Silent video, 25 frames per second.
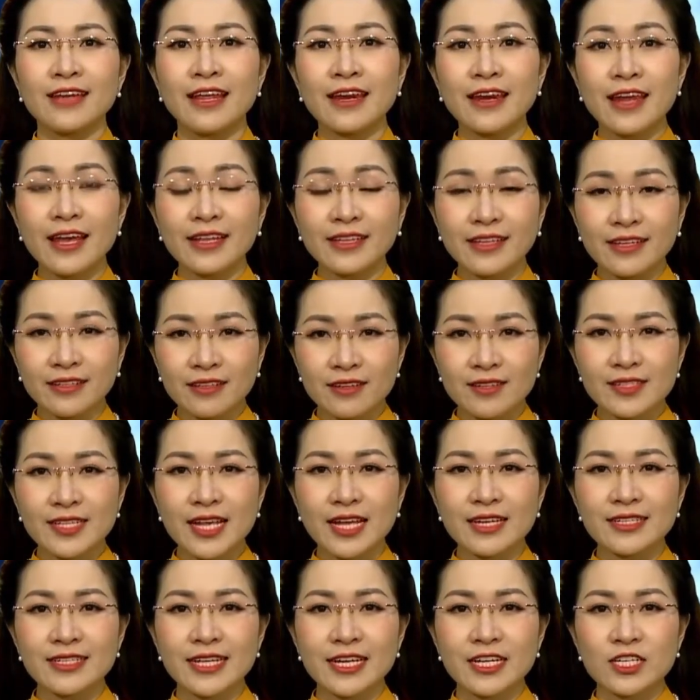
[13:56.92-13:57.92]
Đến đây thì thời
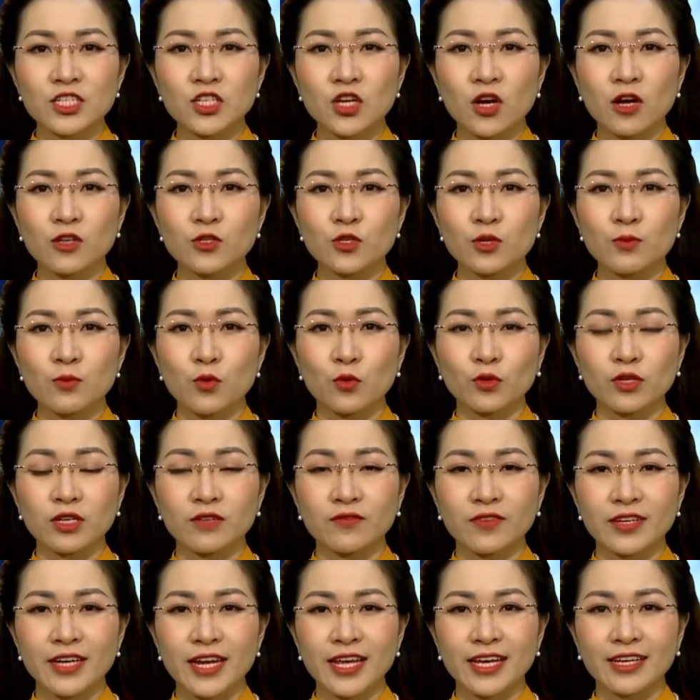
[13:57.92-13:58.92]
gian dành cho chuyên mục
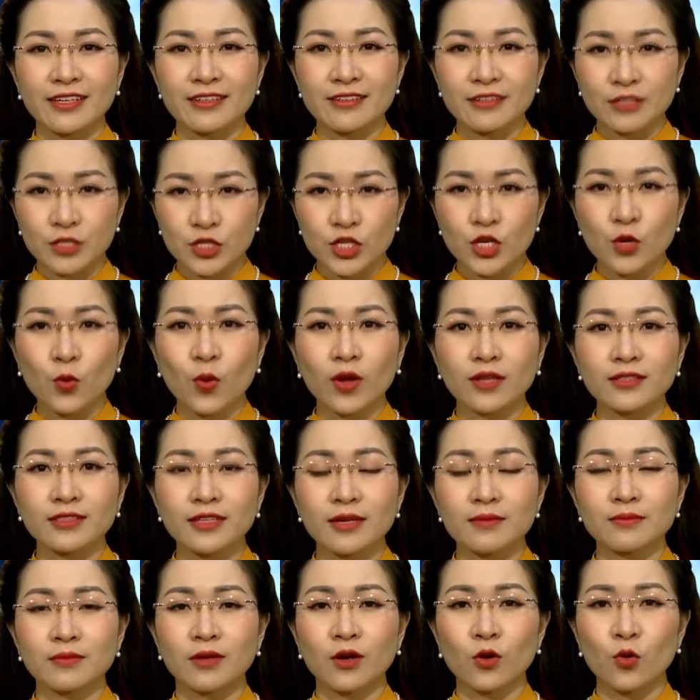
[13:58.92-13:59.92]
những vấn đề cử tri quan
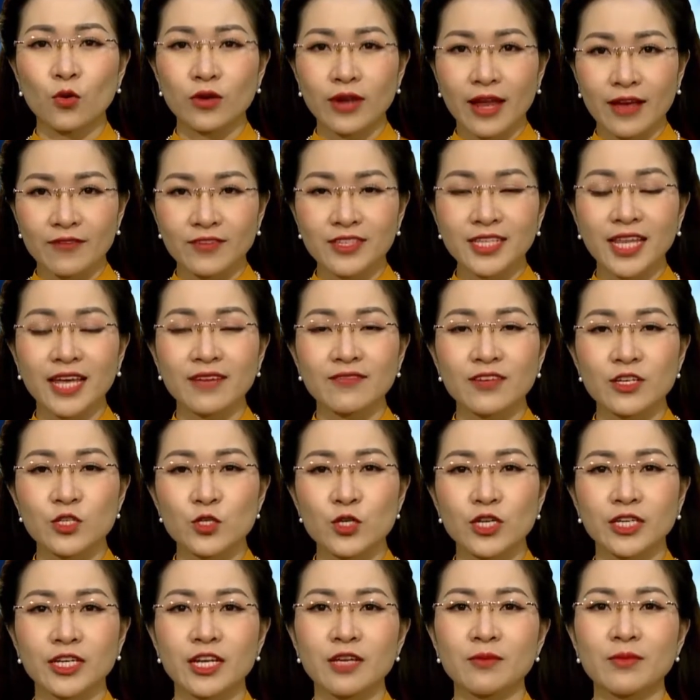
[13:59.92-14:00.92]
tâm của Đài Phát thanh và
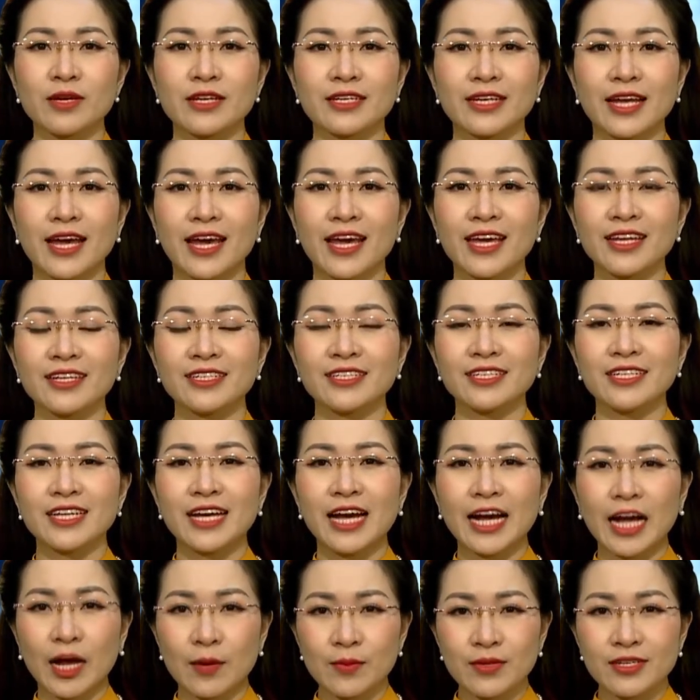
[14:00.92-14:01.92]
Truyền hình Ninh Bình đã hết.
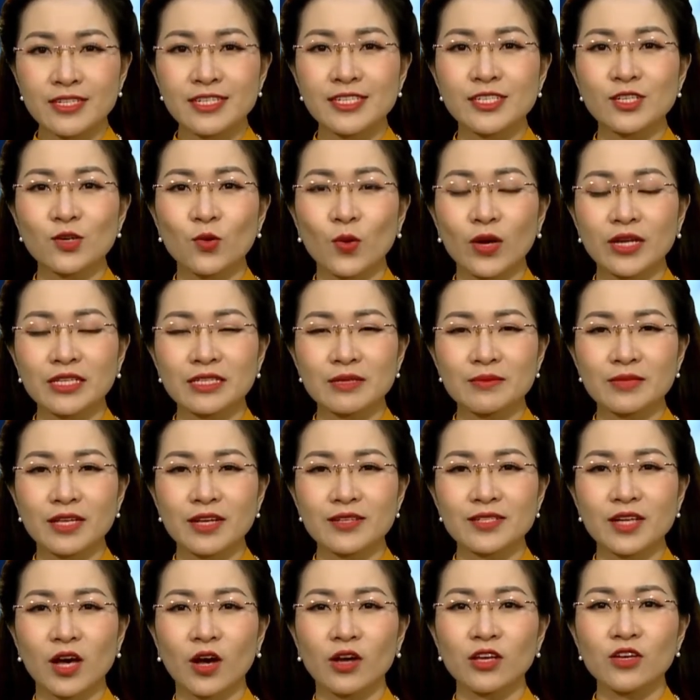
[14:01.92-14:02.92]
Cảm ơn sự quan tâm
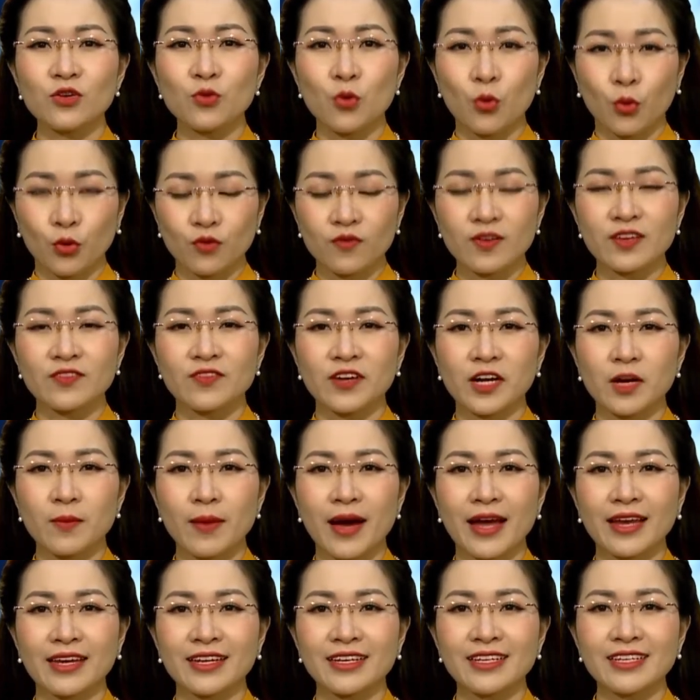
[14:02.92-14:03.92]
theo dõi của quý vị và các
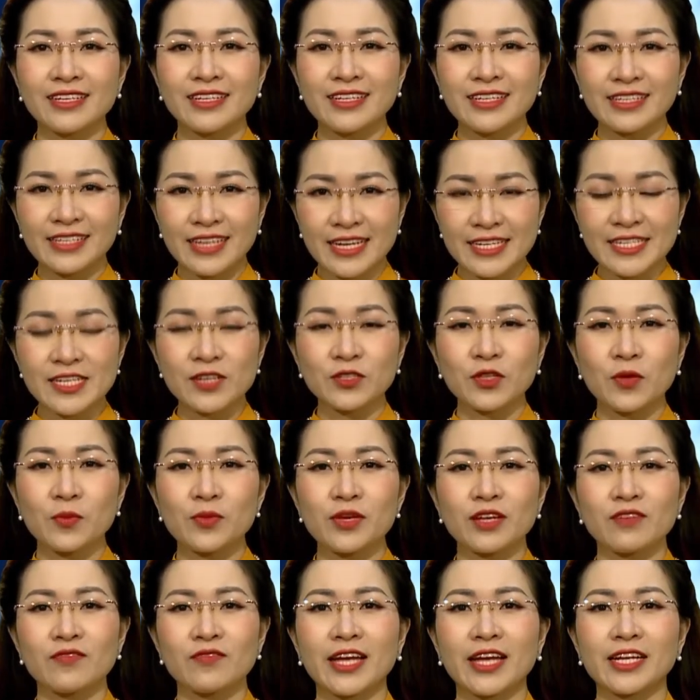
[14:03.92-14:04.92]
bạn. Kính chào tạm
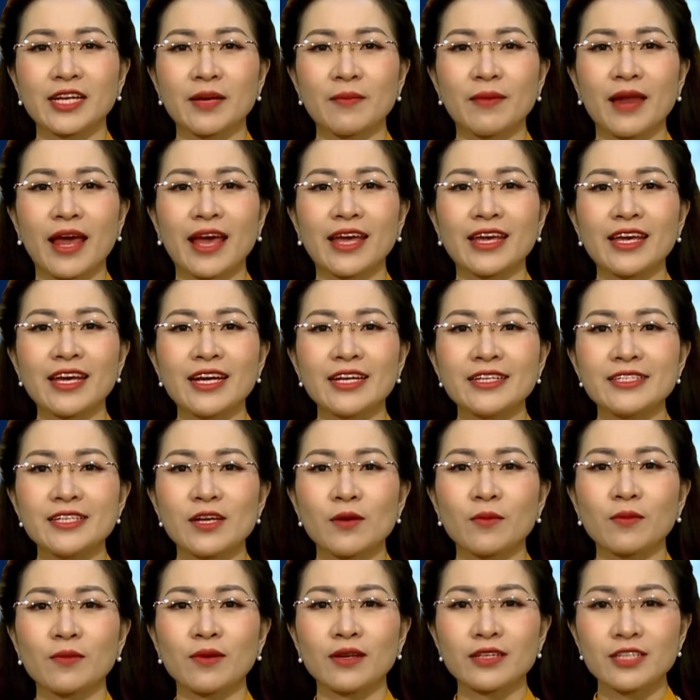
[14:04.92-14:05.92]
và hẹn gặp lại
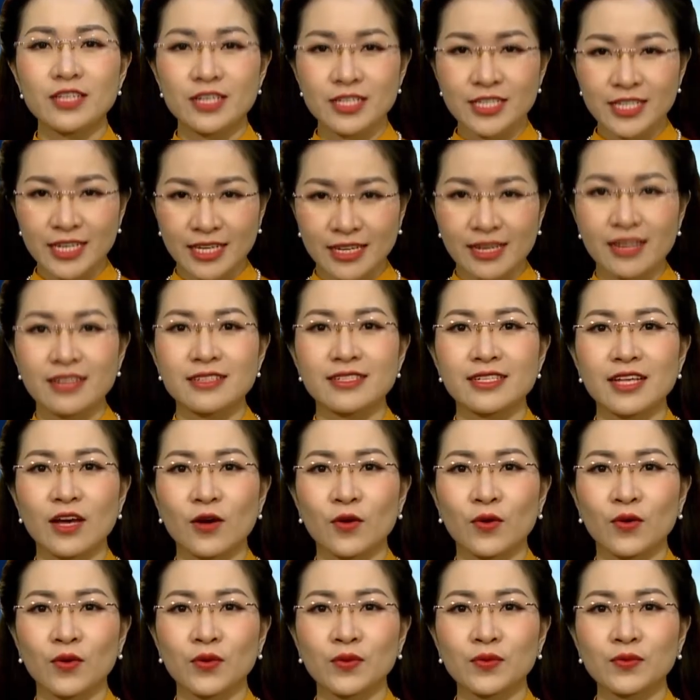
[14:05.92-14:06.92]
trong chương trình lần
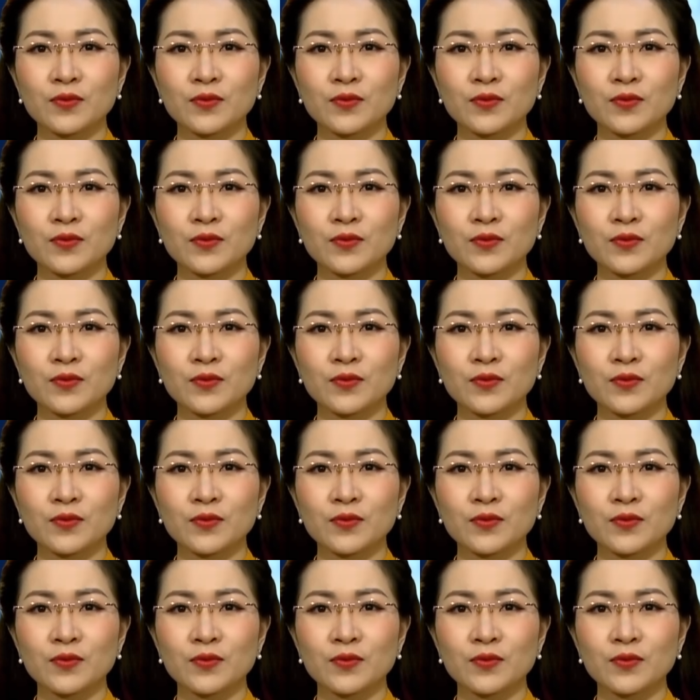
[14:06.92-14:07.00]
sau.